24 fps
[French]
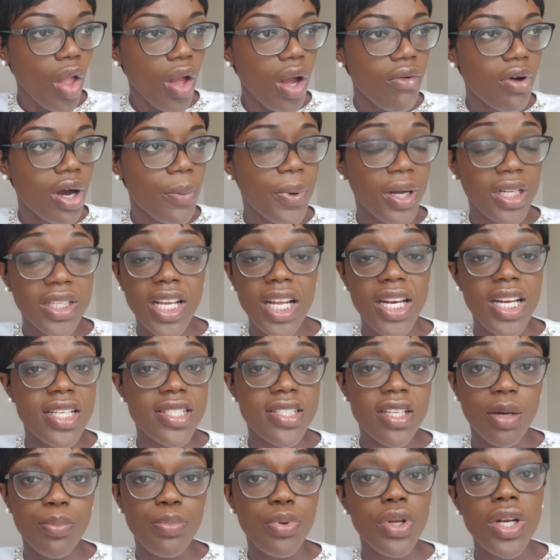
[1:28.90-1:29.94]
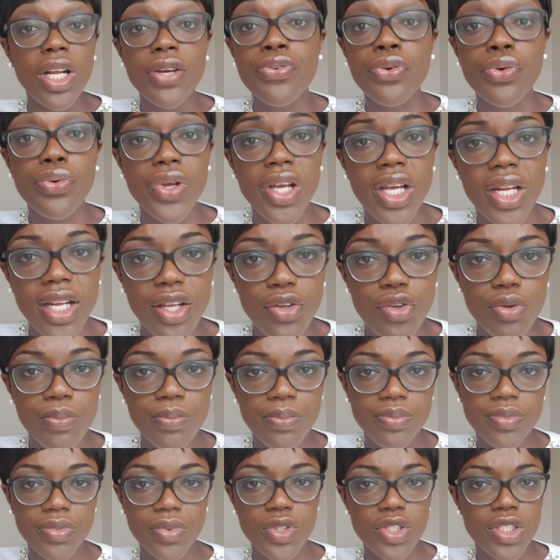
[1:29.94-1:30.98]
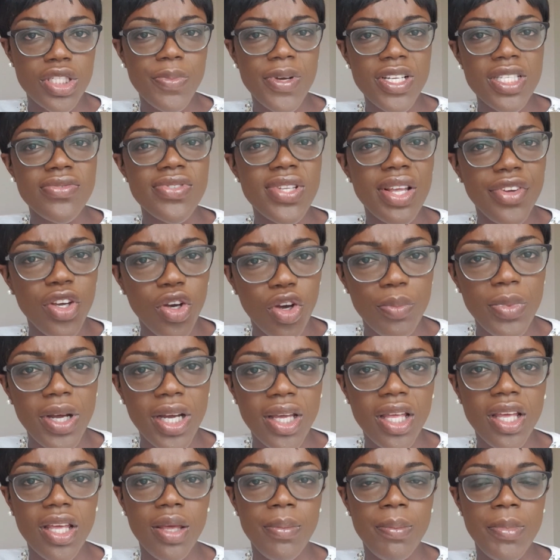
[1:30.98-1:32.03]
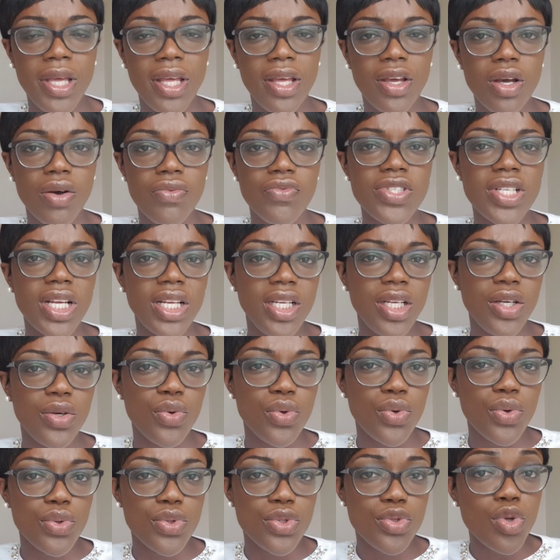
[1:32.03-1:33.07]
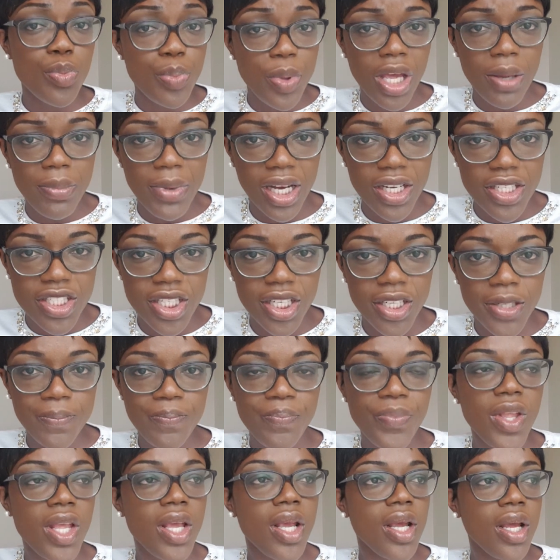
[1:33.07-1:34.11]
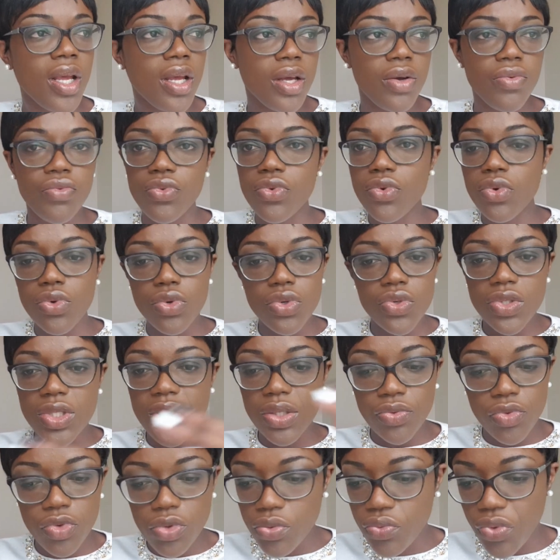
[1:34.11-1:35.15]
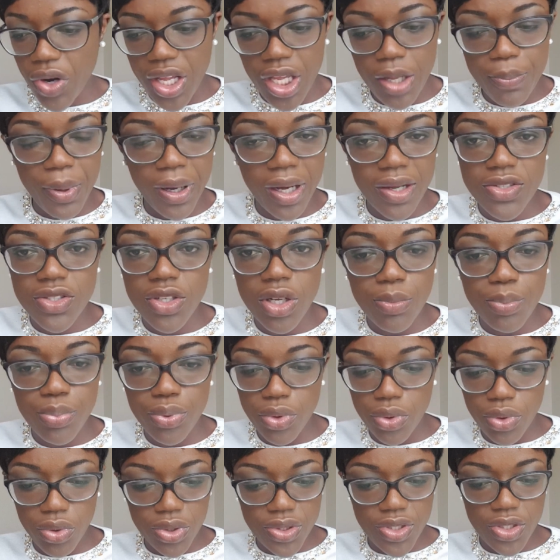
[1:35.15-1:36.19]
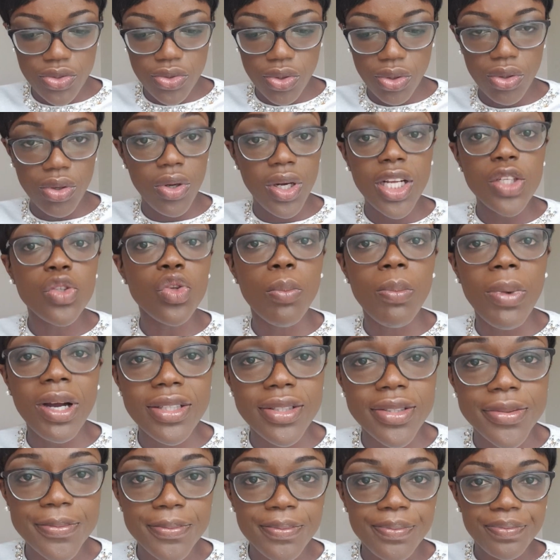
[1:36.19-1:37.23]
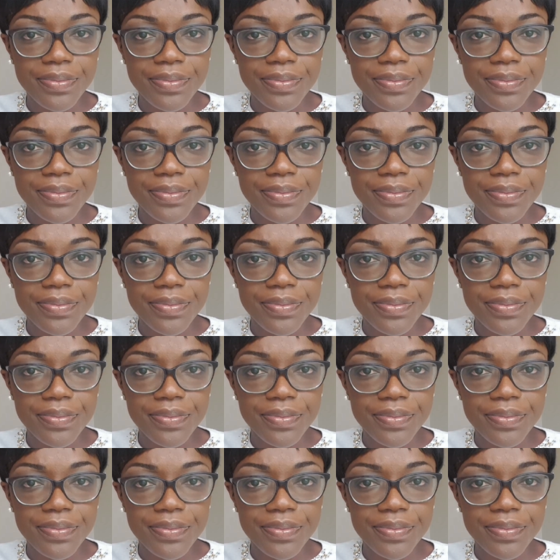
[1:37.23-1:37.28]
on va prendre quel exemple, les fruits et légumes. Je ne sais pas si vous avez remarqué que mais quand vous allez au supermarché, vous, vous voyez par exemple, euh, disons, euh, les tomates.